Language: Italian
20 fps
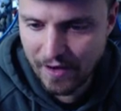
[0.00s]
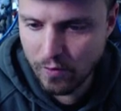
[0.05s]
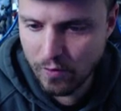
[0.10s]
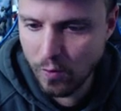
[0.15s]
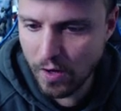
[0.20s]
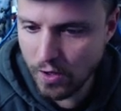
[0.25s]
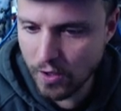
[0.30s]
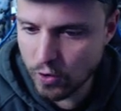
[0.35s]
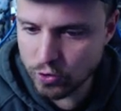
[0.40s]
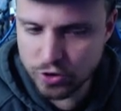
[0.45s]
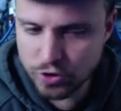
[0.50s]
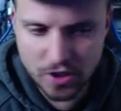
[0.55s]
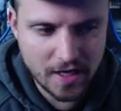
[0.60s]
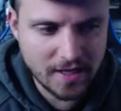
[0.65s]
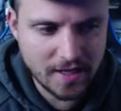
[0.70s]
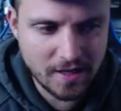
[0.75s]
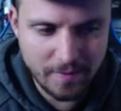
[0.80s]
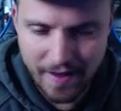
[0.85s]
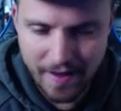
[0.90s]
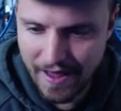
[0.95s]

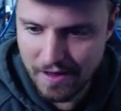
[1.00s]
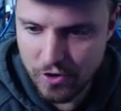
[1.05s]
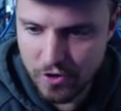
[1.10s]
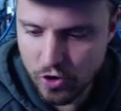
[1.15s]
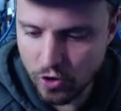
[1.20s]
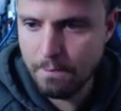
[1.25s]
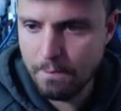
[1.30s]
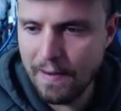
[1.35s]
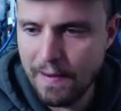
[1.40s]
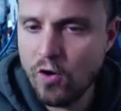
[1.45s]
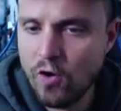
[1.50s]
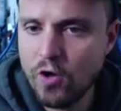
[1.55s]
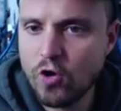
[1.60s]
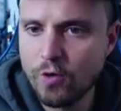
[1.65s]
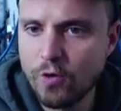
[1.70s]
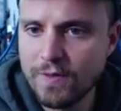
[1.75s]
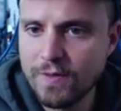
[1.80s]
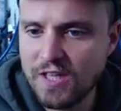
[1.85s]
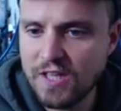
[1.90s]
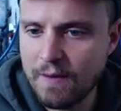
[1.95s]
qualcosina di meglio. Ma noi,
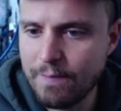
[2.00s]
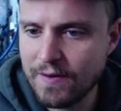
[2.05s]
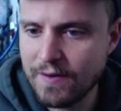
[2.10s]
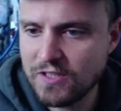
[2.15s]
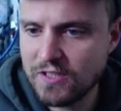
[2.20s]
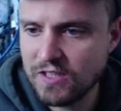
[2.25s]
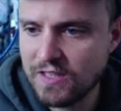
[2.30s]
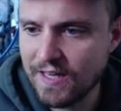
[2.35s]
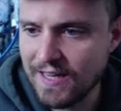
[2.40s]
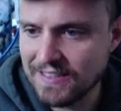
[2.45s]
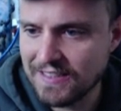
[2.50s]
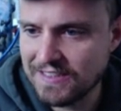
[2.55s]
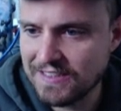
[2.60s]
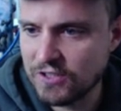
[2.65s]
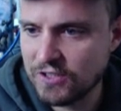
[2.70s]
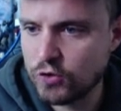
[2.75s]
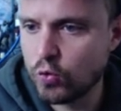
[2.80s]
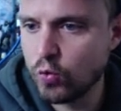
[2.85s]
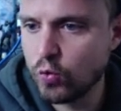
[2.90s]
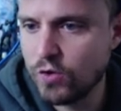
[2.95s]
come sempre, ci interessa
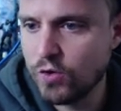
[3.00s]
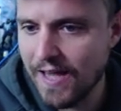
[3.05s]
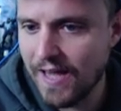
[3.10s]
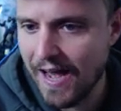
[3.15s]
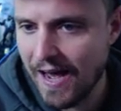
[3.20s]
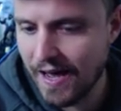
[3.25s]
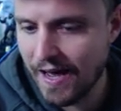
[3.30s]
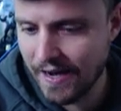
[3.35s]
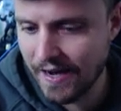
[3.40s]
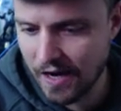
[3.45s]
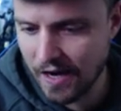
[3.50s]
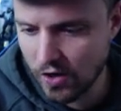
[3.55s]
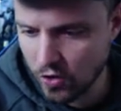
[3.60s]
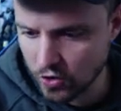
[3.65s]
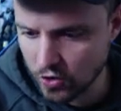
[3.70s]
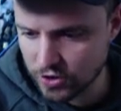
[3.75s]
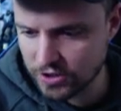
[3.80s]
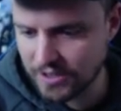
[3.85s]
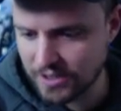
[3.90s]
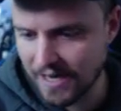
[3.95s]
studiare la
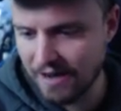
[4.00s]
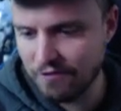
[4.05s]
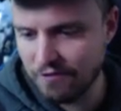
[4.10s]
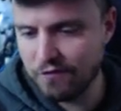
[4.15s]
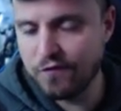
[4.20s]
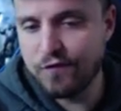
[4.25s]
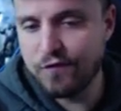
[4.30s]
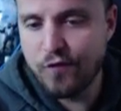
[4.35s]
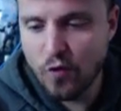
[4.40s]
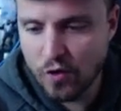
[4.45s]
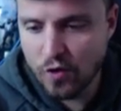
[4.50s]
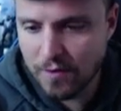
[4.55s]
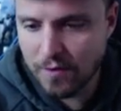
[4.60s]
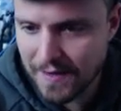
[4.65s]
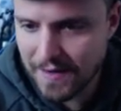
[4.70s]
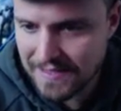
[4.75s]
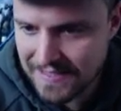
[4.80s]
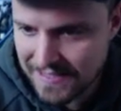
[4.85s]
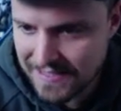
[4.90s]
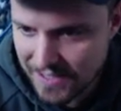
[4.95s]
nostra
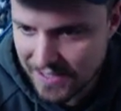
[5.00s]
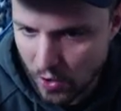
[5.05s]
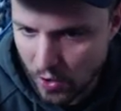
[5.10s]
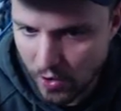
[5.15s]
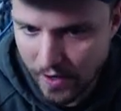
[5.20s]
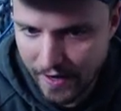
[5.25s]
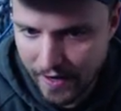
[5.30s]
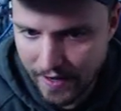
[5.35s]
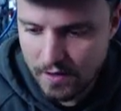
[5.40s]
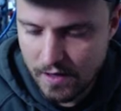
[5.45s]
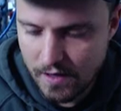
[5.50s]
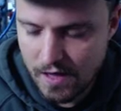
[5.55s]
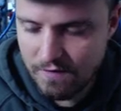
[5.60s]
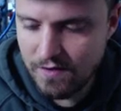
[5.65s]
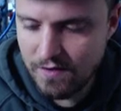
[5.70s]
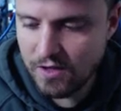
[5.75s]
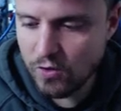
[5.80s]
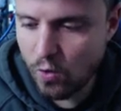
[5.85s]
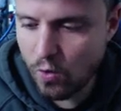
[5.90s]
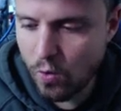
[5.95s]
formazione e
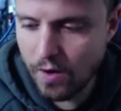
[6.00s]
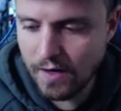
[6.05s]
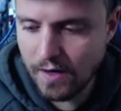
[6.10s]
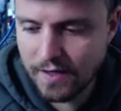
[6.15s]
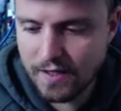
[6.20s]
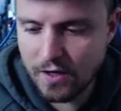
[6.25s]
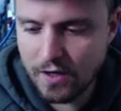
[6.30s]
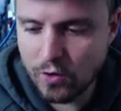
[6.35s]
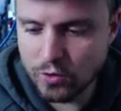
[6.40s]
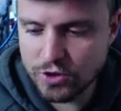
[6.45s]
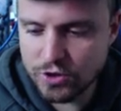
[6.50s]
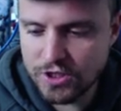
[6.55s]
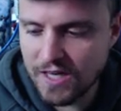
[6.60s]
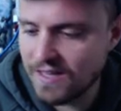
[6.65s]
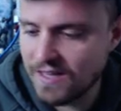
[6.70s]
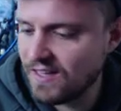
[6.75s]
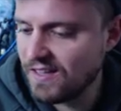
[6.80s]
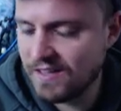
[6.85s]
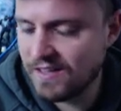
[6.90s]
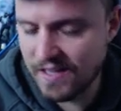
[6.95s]
vedo qualche
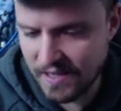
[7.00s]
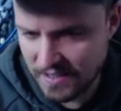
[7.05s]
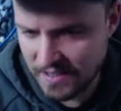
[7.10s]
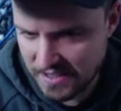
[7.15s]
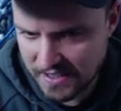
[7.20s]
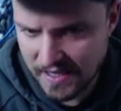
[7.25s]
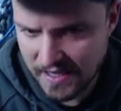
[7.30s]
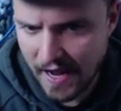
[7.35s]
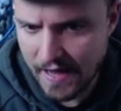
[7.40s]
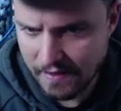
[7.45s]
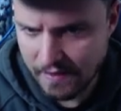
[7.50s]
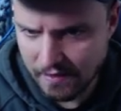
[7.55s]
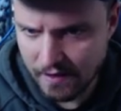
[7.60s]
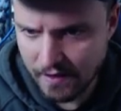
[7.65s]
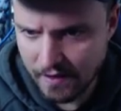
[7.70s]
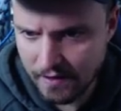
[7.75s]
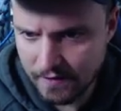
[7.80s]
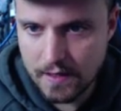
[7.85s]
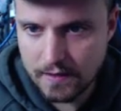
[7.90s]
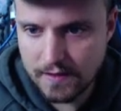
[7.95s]
cosina di
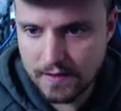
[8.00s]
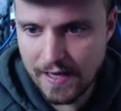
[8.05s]
interessante.